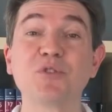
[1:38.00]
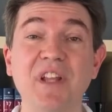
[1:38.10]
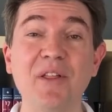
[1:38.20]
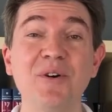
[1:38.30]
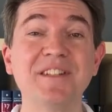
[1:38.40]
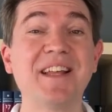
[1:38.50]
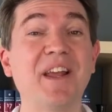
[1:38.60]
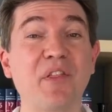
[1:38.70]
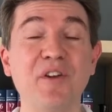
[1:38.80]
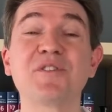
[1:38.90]
ha gustado
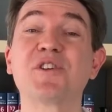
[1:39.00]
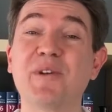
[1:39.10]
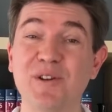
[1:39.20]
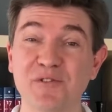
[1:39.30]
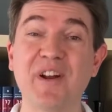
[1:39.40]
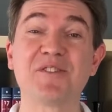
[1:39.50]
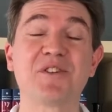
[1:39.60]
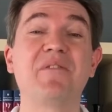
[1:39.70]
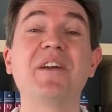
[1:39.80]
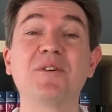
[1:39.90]
esta lección sobre los
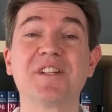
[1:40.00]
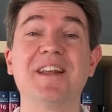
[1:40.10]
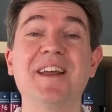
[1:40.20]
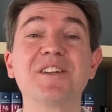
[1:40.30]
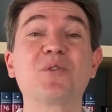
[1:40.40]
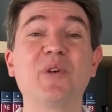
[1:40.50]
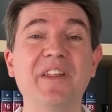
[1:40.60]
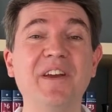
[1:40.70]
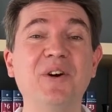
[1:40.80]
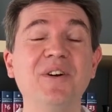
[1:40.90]
falsos amigos del inglés
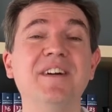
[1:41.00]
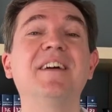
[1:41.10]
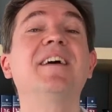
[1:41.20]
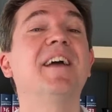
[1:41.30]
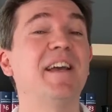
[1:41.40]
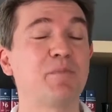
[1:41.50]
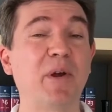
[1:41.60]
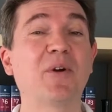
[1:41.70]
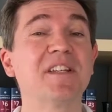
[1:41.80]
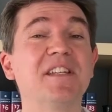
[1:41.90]
jurídico?
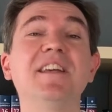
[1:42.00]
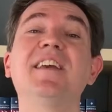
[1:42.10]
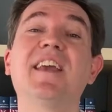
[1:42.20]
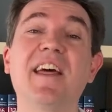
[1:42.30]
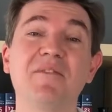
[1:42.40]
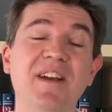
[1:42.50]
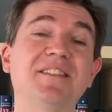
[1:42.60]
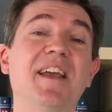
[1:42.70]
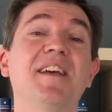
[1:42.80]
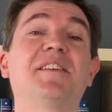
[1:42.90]
Espero que sí y que
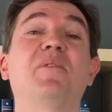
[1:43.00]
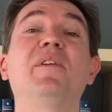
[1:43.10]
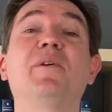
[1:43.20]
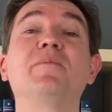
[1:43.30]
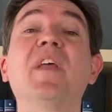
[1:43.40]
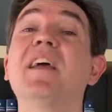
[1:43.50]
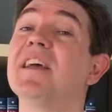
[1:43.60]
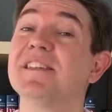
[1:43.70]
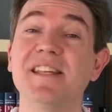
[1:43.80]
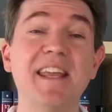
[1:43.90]
además te haya servido.
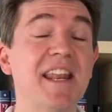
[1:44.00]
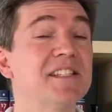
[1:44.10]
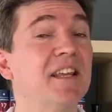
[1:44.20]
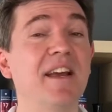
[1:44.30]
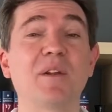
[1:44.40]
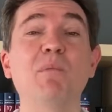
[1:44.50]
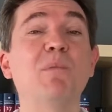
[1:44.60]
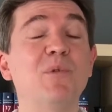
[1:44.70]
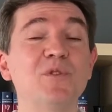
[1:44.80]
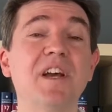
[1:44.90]
Si quieres tener
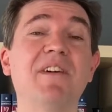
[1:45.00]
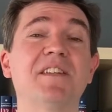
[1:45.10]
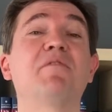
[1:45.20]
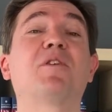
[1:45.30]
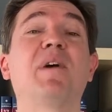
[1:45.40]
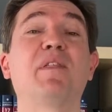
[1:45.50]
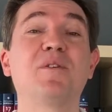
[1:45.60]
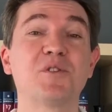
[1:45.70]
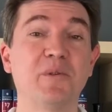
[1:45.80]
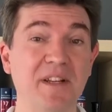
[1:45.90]
mucha más
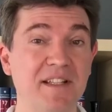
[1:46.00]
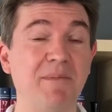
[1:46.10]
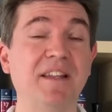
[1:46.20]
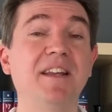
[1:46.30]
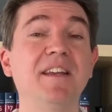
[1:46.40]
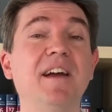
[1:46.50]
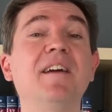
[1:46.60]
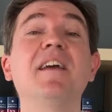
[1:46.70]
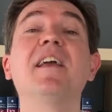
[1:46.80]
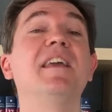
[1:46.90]
información sobre esta
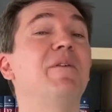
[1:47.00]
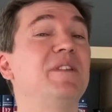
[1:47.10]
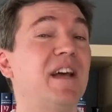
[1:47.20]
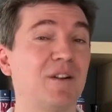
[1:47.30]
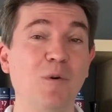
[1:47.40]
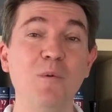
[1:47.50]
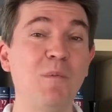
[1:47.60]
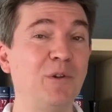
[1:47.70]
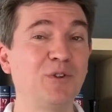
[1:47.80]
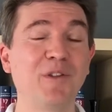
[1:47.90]
materia y evitar
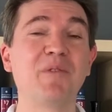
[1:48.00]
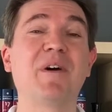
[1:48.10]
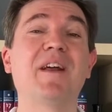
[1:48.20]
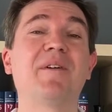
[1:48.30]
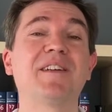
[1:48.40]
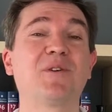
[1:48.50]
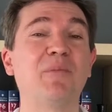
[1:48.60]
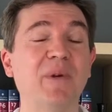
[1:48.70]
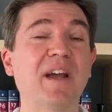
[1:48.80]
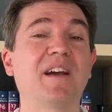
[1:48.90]
un montón de palabras
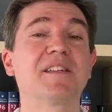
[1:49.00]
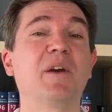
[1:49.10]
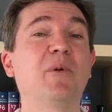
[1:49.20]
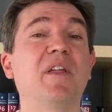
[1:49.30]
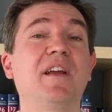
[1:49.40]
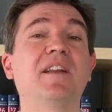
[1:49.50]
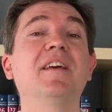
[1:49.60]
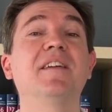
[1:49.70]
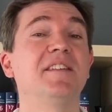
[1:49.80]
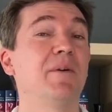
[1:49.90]
complejas que
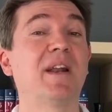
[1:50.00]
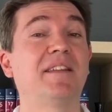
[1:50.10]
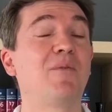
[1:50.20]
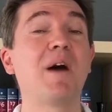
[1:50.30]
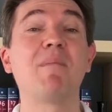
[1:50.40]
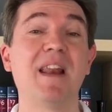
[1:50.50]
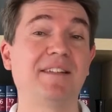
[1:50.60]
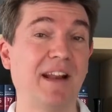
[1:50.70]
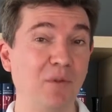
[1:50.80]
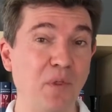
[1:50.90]
pueden llevarte a una
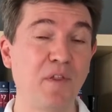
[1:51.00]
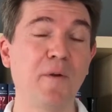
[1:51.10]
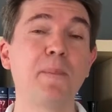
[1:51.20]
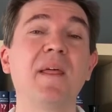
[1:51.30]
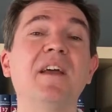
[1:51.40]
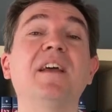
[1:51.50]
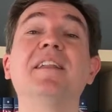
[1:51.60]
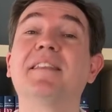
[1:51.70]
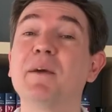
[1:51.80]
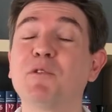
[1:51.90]
mala traducción,
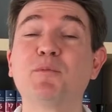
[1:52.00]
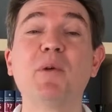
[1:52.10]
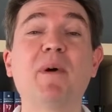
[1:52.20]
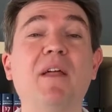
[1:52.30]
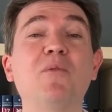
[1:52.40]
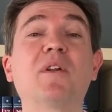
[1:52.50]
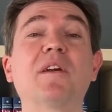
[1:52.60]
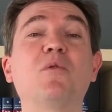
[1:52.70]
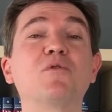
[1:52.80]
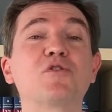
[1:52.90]
te hemos preparado un
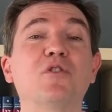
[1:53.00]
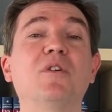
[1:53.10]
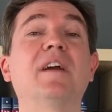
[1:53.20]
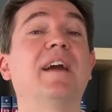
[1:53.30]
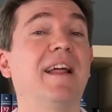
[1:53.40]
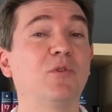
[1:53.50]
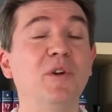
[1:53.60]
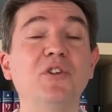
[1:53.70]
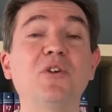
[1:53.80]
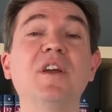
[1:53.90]
recurso
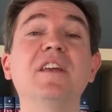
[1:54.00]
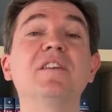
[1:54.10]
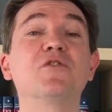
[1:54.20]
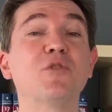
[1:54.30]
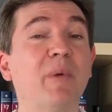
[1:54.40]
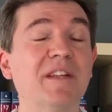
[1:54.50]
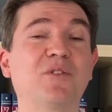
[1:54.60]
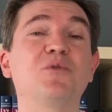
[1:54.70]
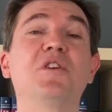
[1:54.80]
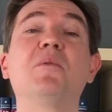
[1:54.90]
gratuito y súper
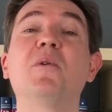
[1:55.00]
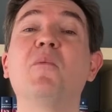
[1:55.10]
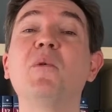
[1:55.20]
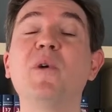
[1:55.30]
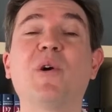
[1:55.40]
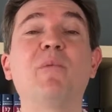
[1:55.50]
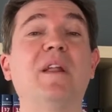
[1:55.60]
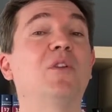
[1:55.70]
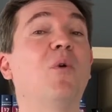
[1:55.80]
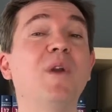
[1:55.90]
exclusivo y muy muy
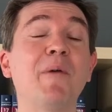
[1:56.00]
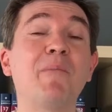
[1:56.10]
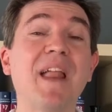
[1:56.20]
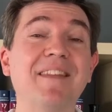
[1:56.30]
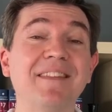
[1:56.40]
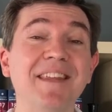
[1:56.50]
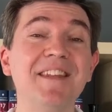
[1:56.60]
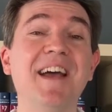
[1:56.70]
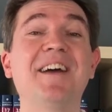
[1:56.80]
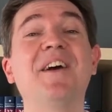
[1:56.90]
completo. Una
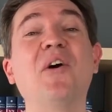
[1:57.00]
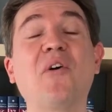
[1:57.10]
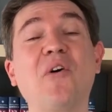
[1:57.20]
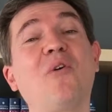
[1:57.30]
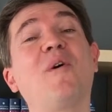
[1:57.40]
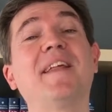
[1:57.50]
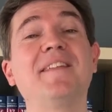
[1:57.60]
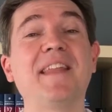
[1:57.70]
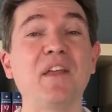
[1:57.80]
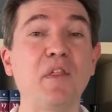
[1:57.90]
plantilla con
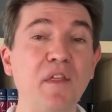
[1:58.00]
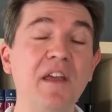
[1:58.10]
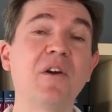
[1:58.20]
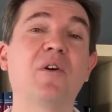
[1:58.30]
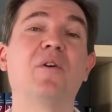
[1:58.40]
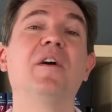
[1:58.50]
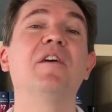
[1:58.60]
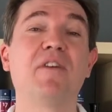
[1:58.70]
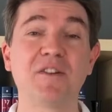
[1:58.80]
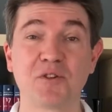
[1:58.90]
45
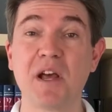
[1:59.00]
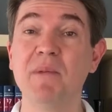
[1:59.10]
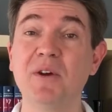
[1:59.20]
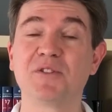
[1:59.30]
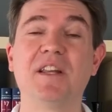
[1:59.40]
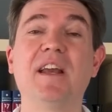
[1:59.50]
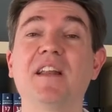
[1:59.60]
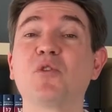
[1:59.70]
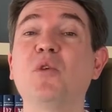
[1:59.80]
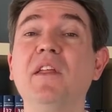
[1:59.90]
falsos amigos
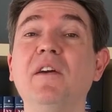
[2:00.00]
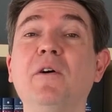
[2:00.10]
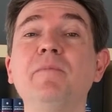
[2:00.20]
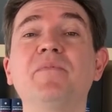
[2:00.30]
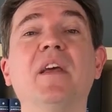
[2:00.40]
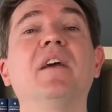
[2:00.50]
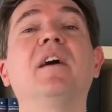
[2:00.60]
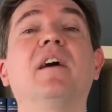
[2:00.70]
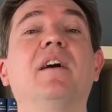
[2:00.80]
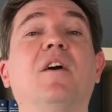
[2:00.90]
del inglés jurídico,
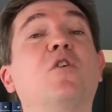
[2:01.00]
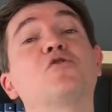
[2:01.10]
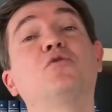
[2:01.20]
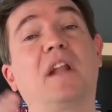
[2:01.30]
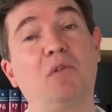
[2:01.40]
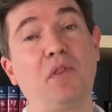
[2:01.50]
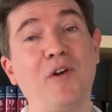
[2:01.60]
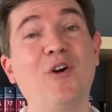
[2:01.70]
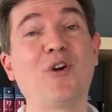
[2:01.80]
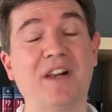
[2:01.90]
eh, con su
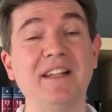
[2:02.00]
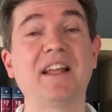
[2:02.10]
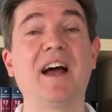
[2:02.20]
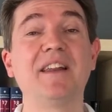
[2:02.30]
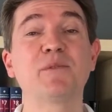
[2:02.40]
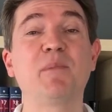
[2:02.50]
traducción correcta